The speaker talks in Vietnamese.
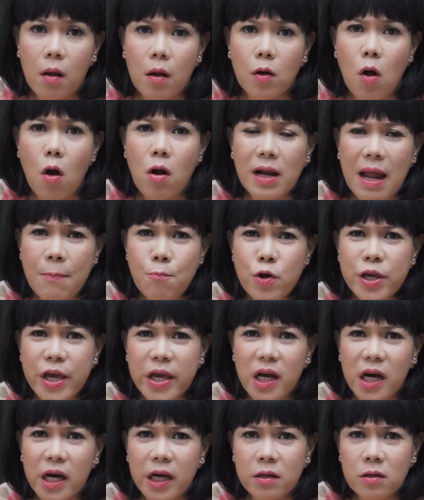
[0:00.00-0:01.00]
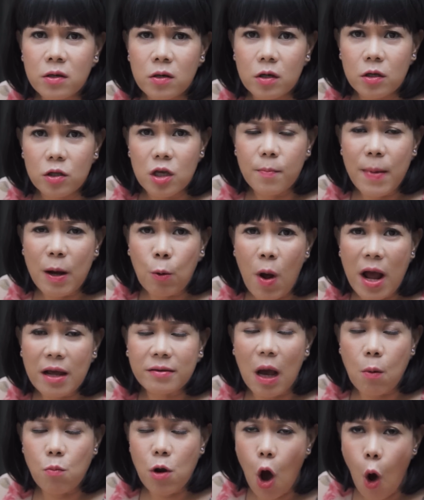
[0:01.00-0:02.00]
Ngon lắm quý vị ơi. Nhưng mà quan
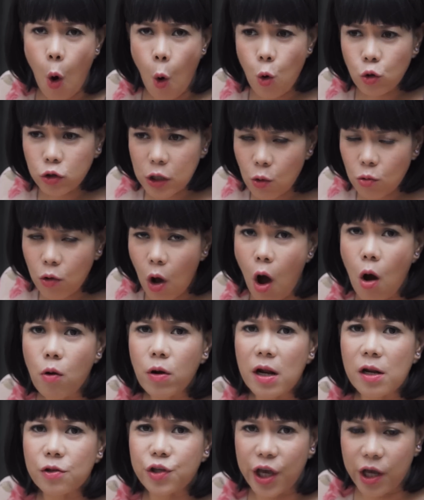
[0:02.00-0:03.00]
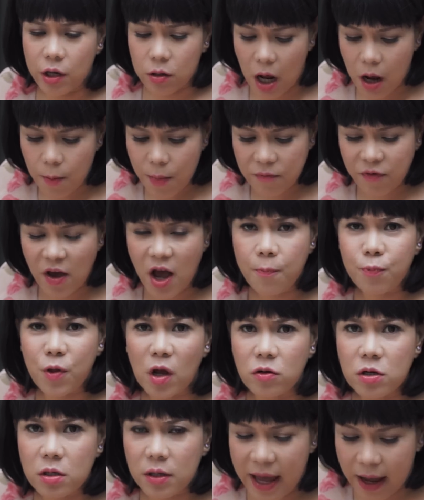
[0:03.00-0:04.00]
trọng là hủ tiếu cô đó là chuyện đó mình phải húp
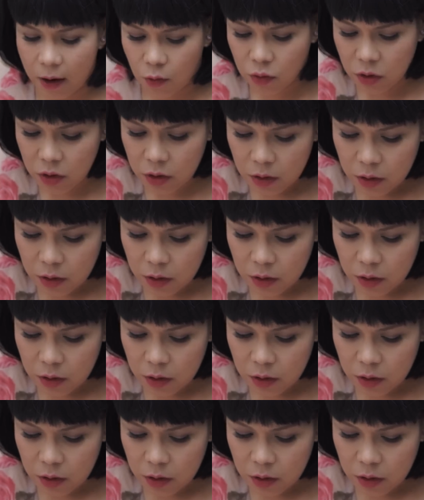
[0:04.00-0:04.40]
thử nước lèo.